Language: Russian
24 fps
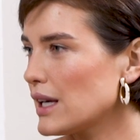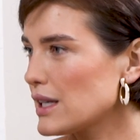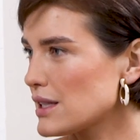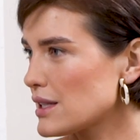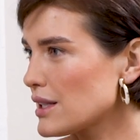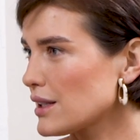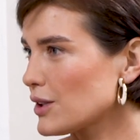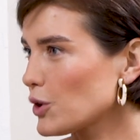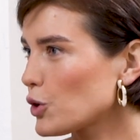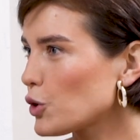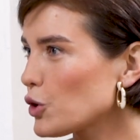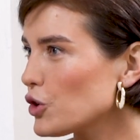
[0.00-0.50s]
я
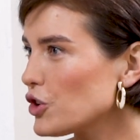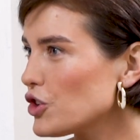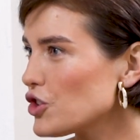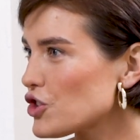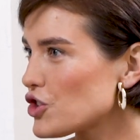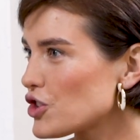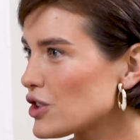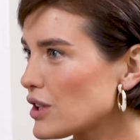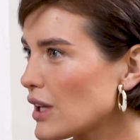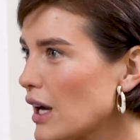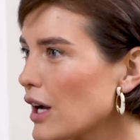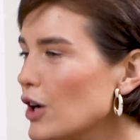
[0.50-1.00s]
себя такой не
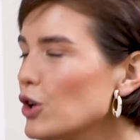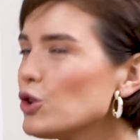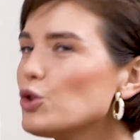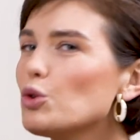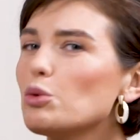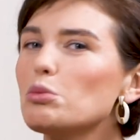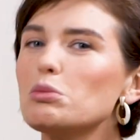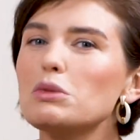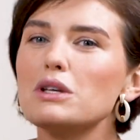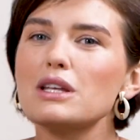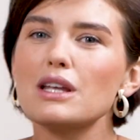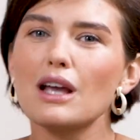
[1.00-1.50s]
считаю,
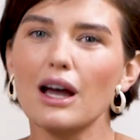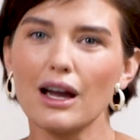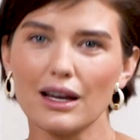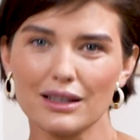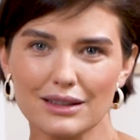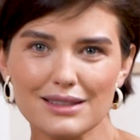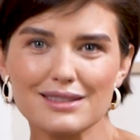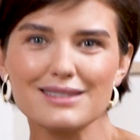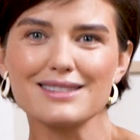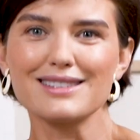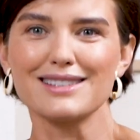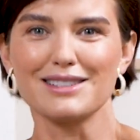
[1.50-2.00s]
но меня
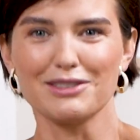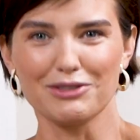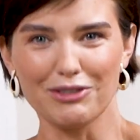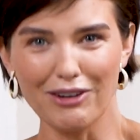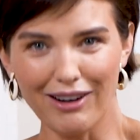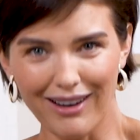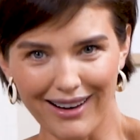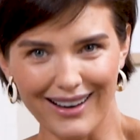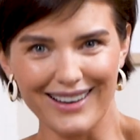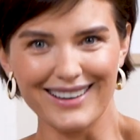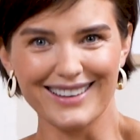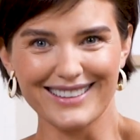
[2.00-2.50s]
это
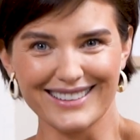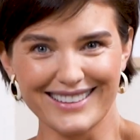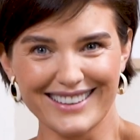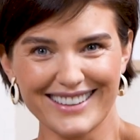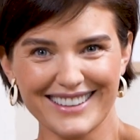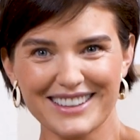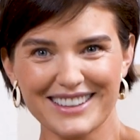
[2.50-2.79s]
задевает.